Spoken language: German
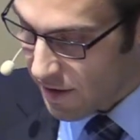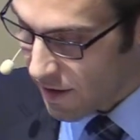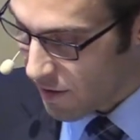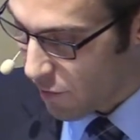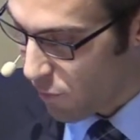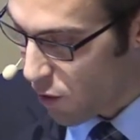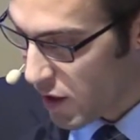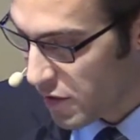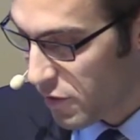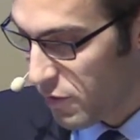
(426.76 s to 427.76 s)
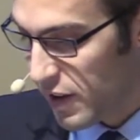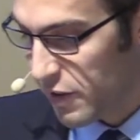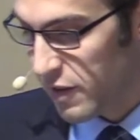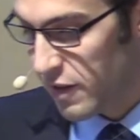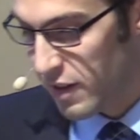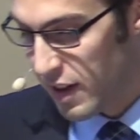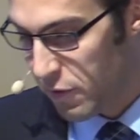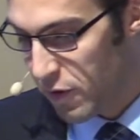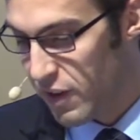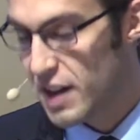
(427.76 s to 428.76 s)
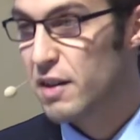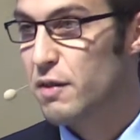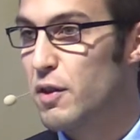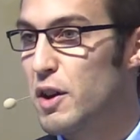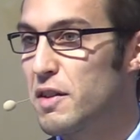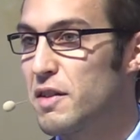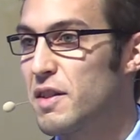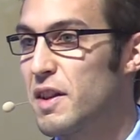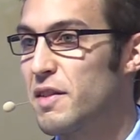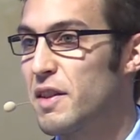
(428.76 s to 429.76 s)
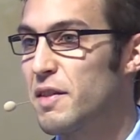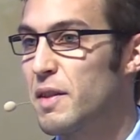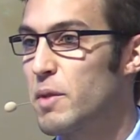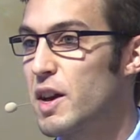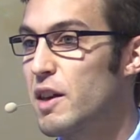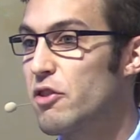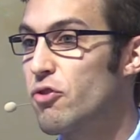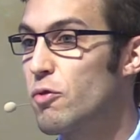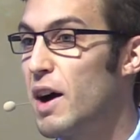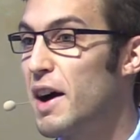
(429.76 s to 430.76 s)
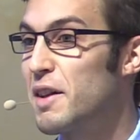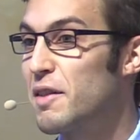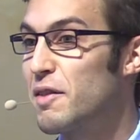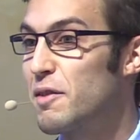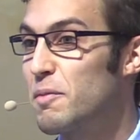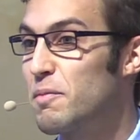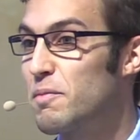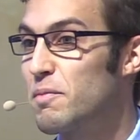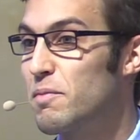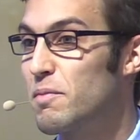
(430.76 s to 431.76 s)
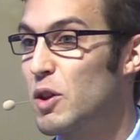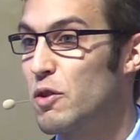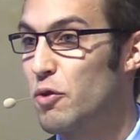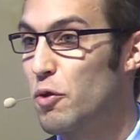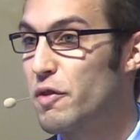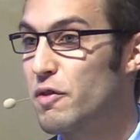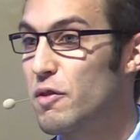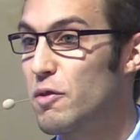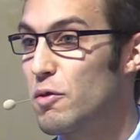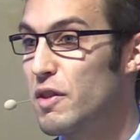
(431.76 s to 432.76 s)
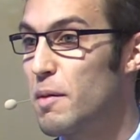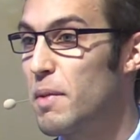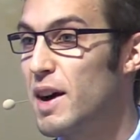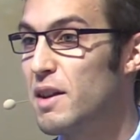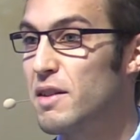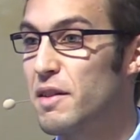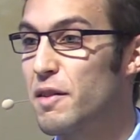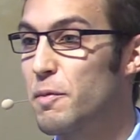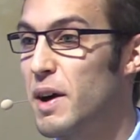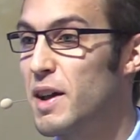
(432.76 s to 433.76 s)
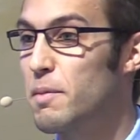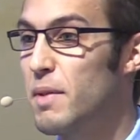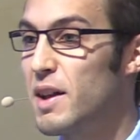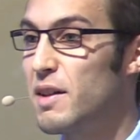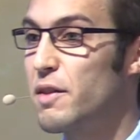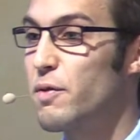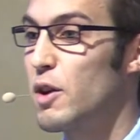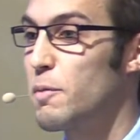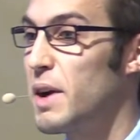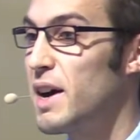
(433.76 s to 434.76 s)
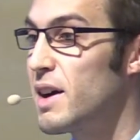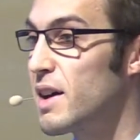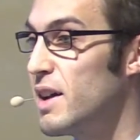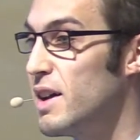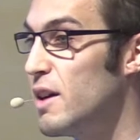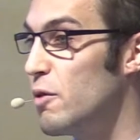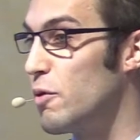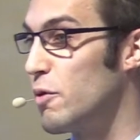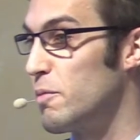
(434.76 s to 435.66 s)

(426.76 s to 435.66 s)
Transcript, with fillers: Das Wort, was da verwendet wird, das ist im Griechischen nur eins. Trösten und ermahnen, das ist beide Male das Wort Parakaleo.